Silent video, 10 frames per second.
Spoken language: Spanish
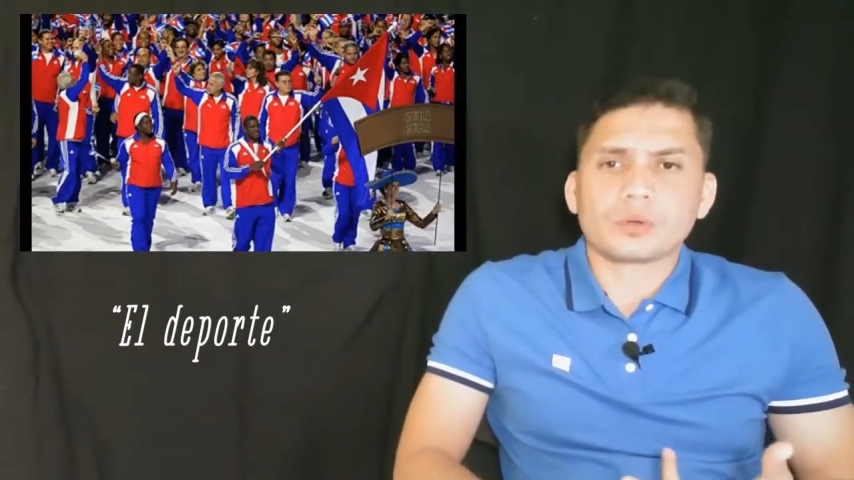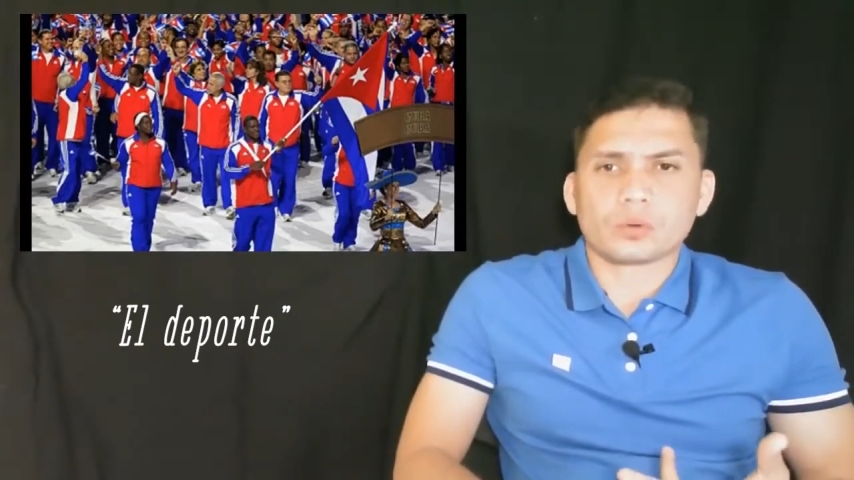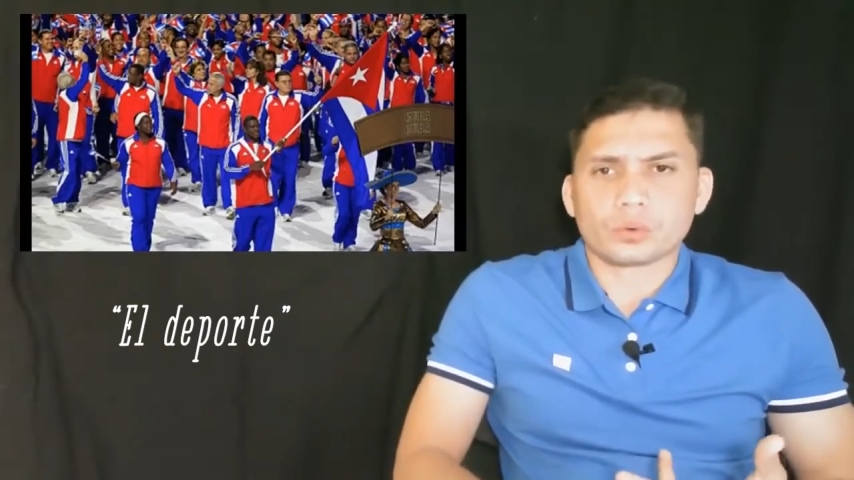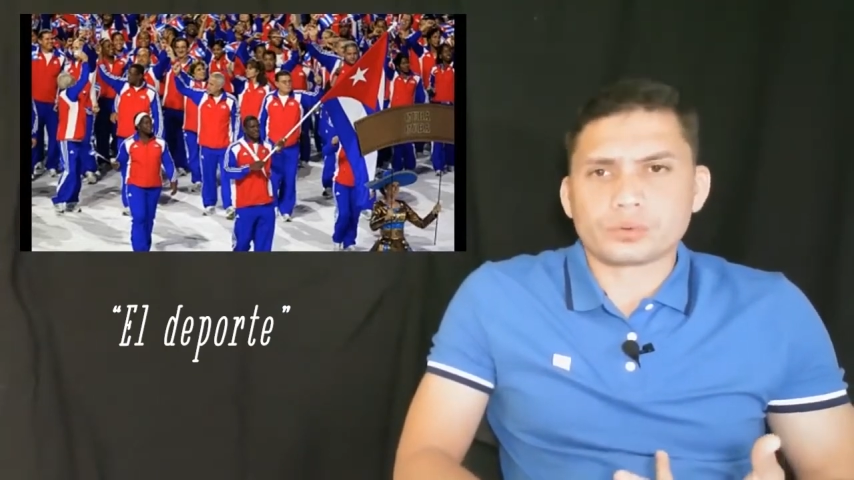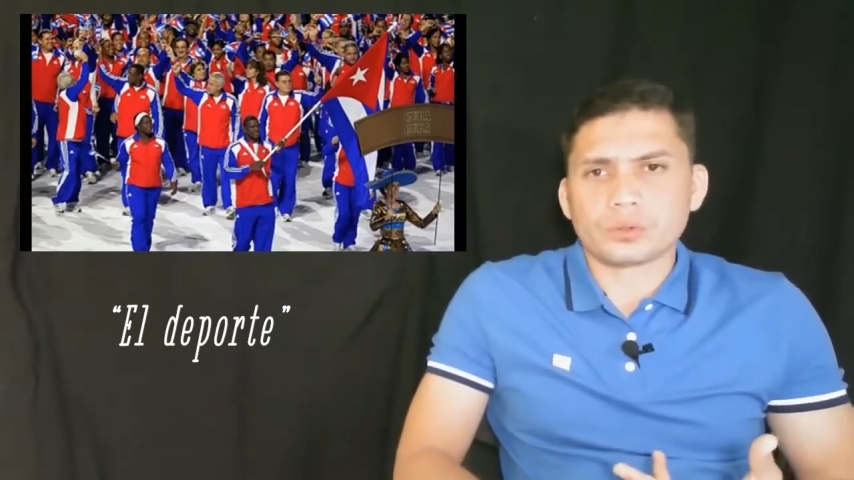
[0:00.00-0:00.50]

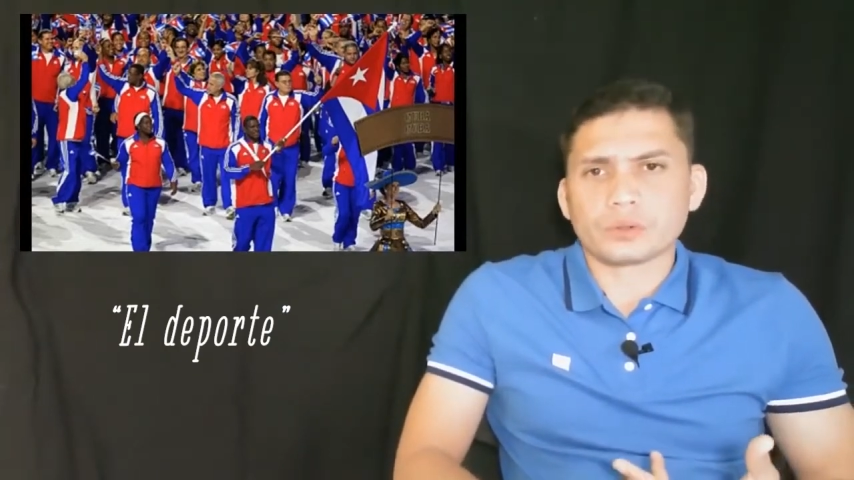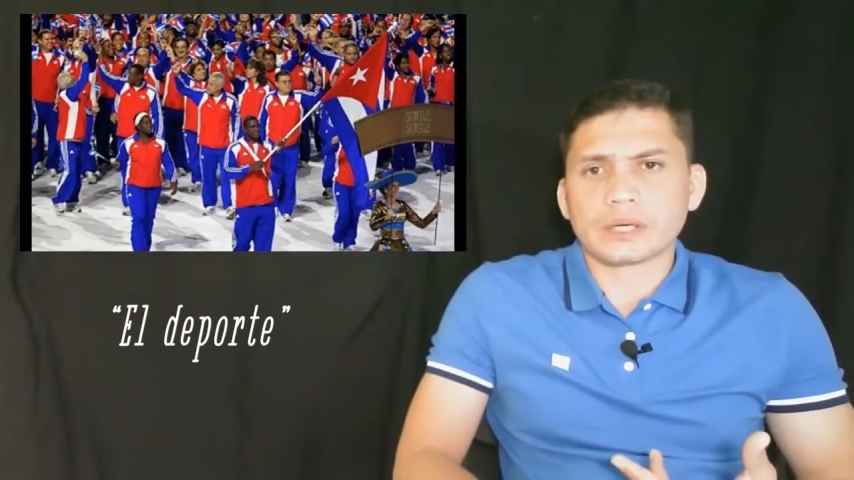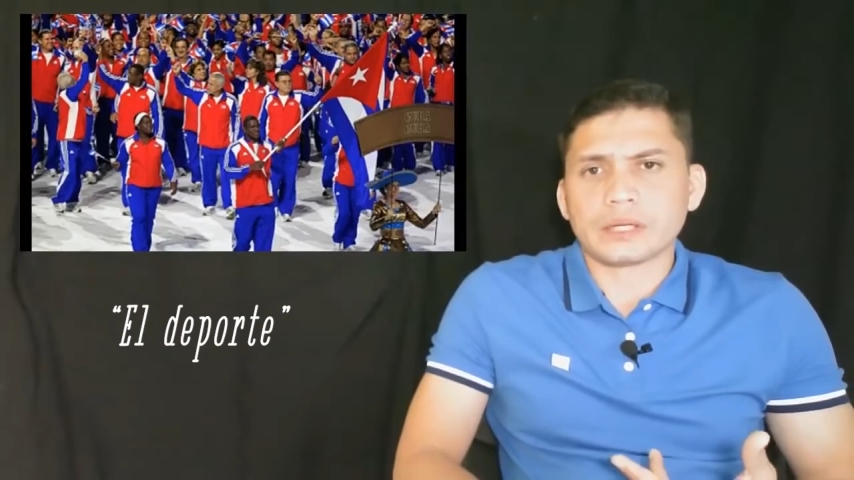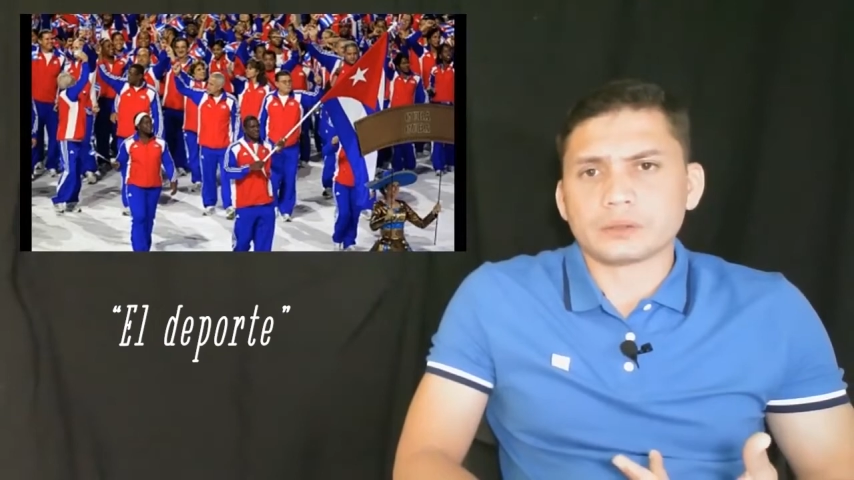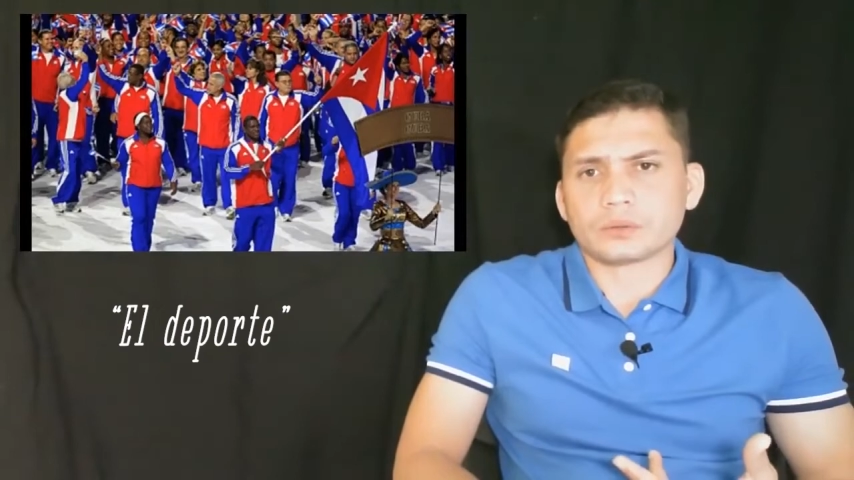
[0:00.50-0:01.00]
corrupción que
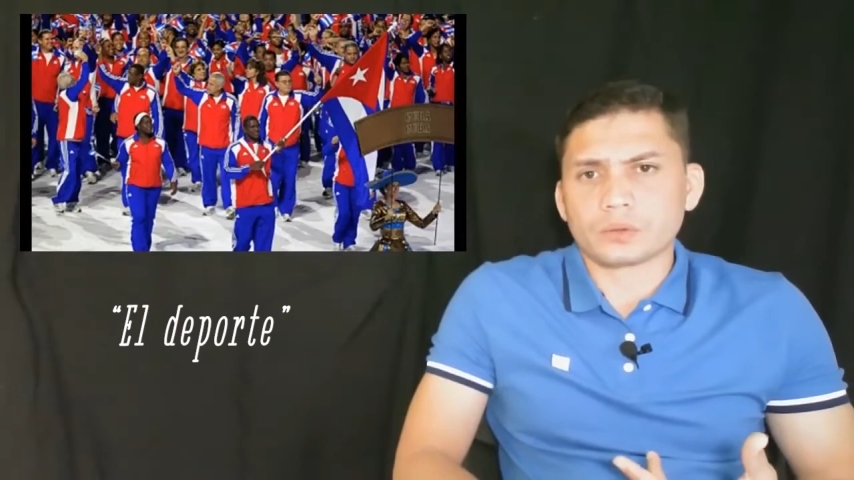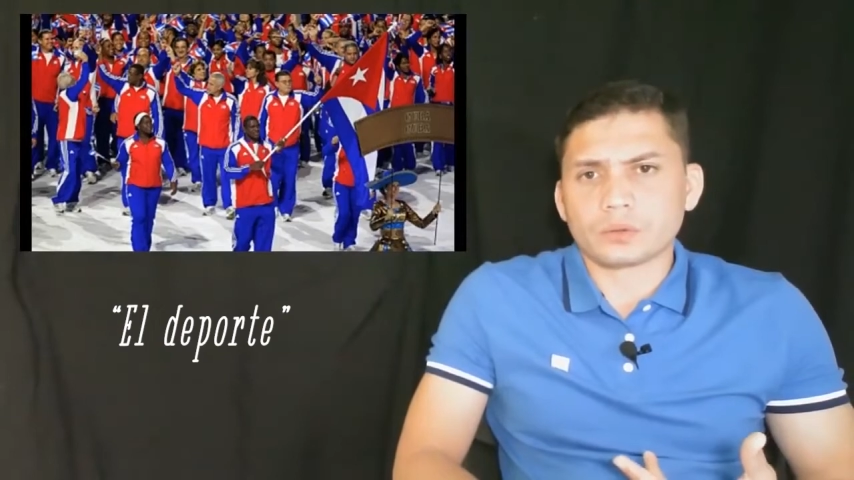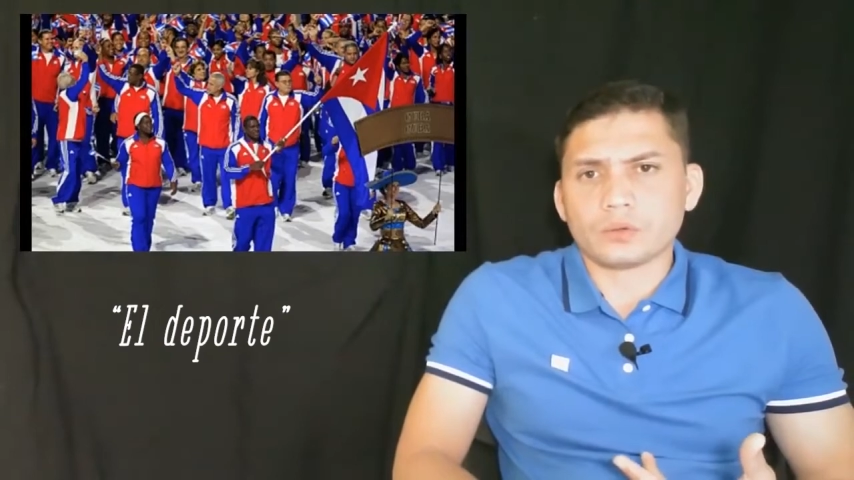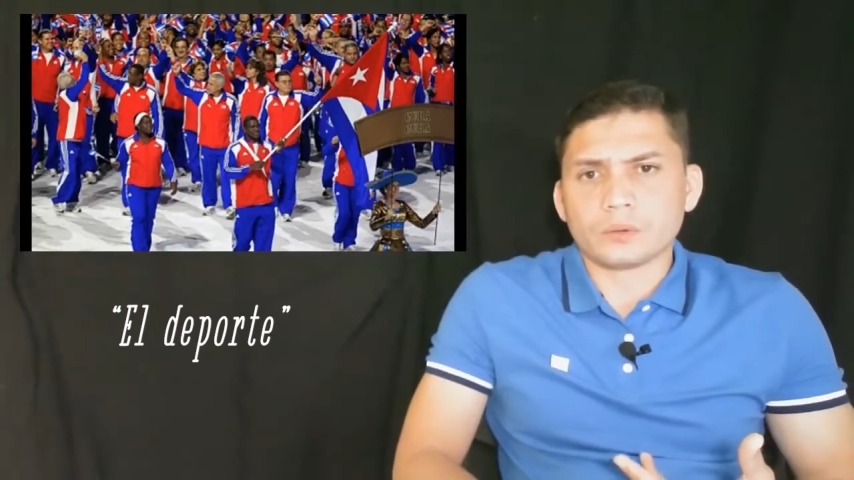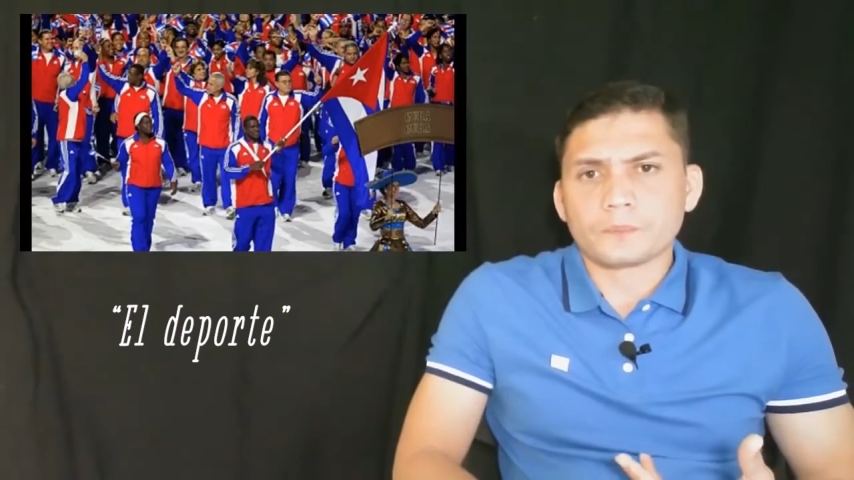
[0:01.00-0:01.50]
hay dentro de
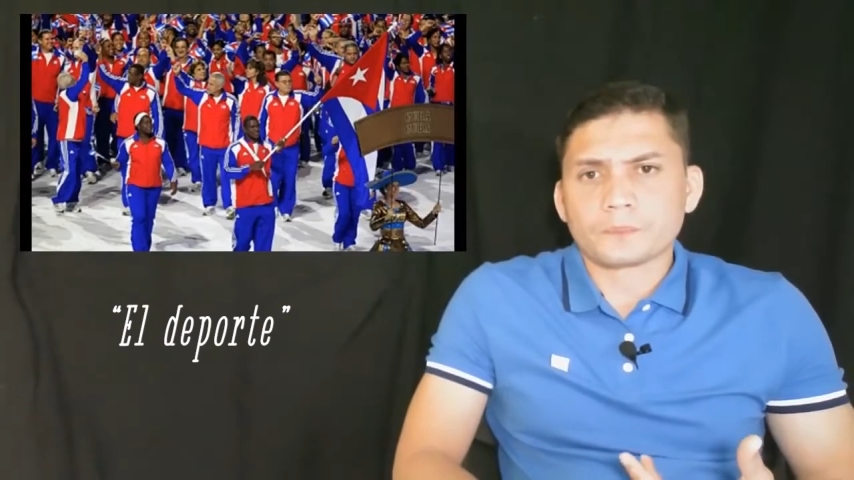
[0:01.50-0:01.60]
Cuba.